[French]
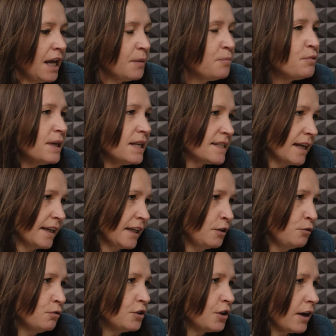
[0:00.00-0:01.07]
Et puis les
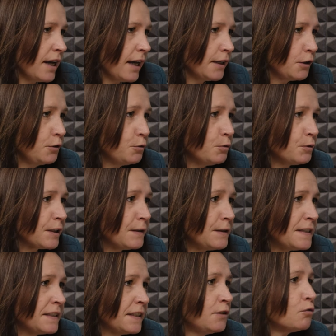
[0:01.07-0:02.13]
agriculteurs et
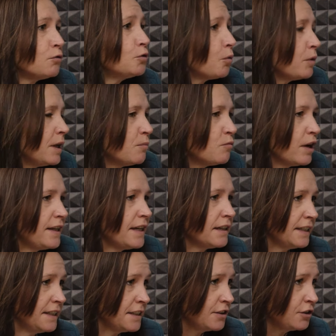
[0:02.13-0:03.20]
agricultrices qui en ont les moyens,
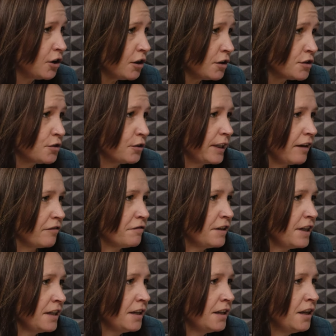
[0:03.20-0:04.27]
ils stockent ce
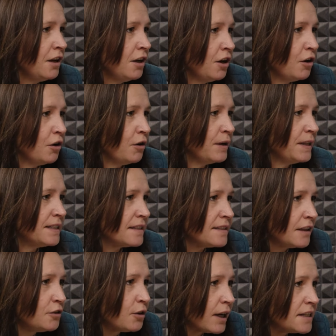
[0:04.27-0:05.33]
café. Euh, ils
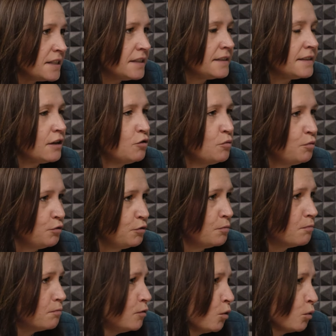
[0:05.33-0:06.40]
essaient de résister le plus
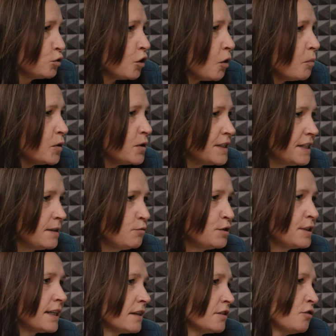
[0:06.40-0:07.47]
longtemps possible
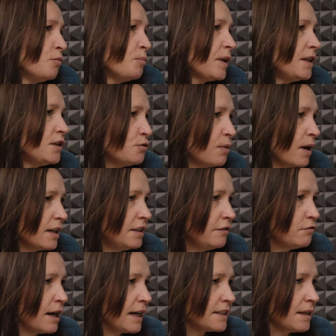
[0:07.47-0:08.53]
jusqu'à ce que le prix soit à un
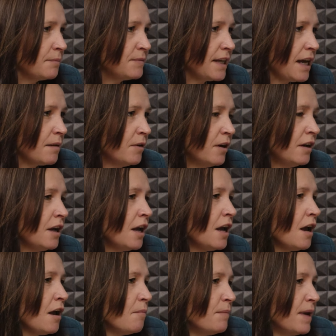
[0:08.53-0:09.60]
niveau acceptable.
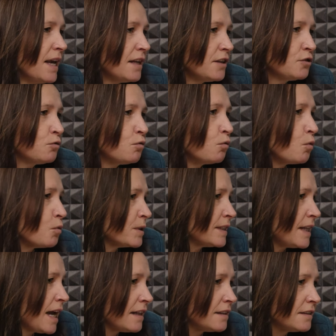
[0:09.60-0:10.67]
Mais ce qu'on
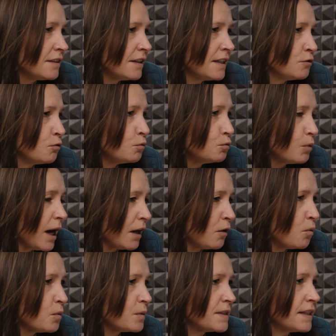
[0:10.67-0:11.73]
constate et ce qu'on nous
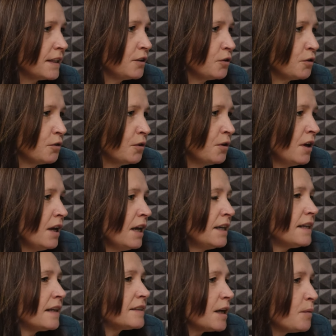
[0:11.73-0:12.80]
raconte, c'est qu'il
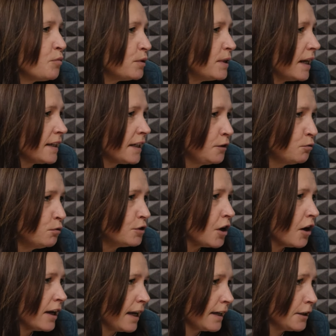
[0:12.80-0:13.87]
y a très peu
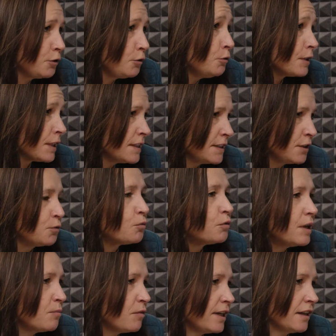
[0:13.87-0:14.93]
d'agriculteurs et agricultrices qui ont
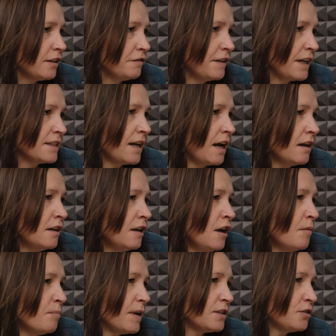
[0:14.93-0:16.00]
les moyens de faire ça
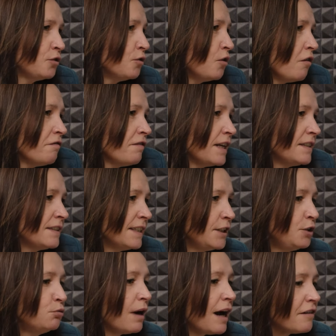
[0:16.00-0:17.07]
parce que en fait,
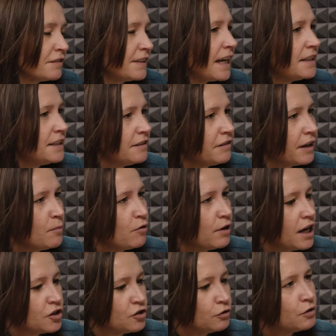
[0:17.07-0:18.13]
ils doivent gagner vraiment
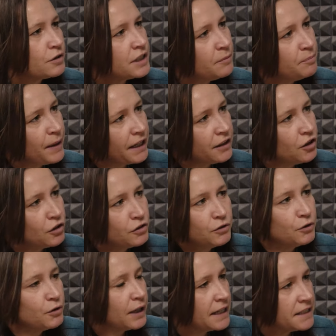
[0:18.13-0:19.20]
l'argent dans cette
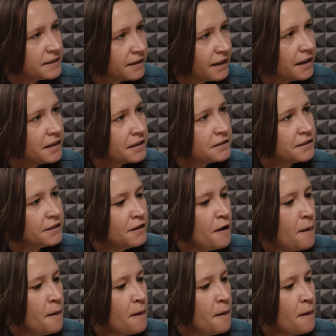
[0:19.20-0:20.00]
période restreinte.